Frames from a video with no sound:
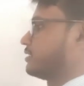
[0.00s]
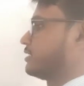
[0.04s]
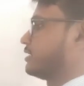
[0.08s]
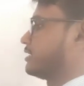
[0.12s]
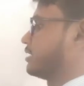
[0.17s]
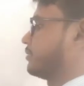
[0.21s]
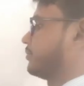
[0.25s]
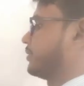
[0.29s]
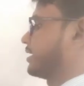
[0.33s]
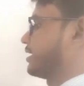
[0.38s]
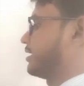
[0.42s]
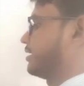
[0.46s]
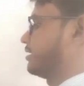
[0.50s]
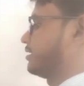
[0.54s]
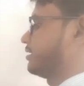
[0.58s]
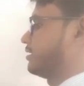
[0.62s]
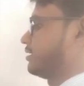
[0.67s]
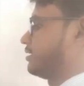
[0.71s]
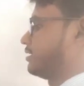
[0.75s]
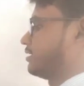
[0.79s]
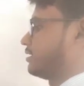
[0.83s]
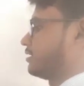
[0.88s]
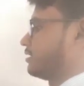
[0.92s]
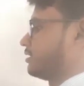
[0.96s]
নিতে পারেনি
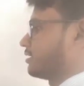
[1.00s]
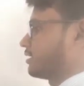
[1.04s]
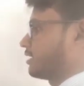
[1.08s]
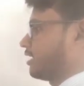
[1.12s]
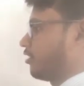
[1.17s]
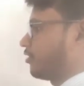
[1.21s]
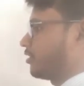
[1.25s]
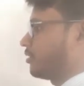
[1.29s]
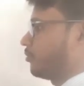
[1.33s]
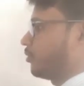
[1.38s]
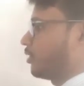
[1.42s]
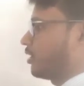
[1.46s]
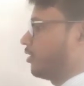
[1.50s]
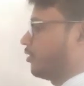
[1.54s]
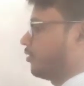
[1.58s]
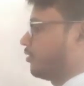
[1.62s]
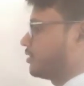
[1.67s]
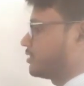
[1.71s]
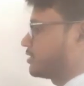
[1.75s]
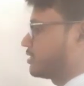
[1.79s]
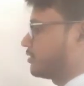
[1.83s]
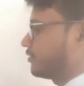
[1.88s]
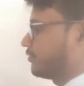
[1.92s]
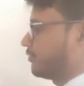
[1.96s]
কাউকে বলা
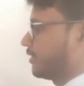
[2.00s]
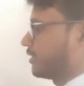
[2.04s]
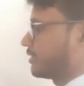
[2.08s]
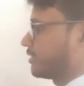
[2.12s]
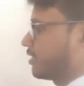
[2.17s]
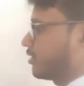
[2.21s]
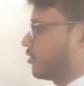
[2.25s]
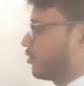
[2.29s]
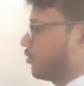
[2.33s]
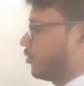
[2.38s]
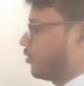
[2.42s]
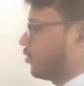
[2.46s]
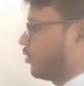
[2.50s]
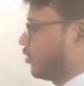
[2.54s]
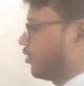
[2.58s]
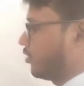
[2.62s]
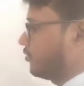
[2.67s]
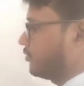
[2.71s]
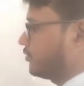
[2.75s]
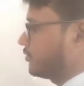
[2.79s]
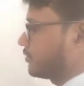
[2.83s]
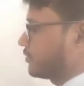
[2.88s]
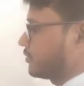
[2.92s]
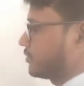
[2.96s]
হয়েছে ফাদার
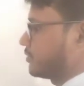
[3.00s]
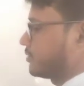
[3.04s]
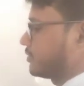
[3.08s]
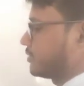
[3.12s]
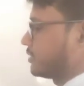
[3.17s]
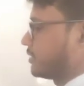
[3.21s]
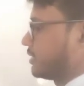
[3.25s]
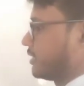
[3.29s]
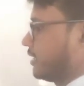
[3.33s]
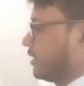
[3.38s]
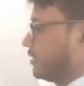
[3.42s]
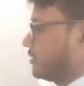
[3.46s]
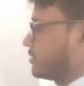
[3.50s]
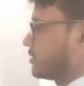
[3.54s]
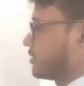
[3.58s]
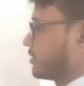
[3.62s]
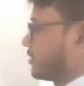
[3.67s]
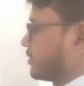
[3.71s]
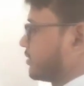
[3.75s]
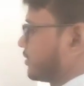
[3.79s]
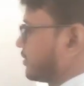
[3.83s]
অফ ঠিক আছে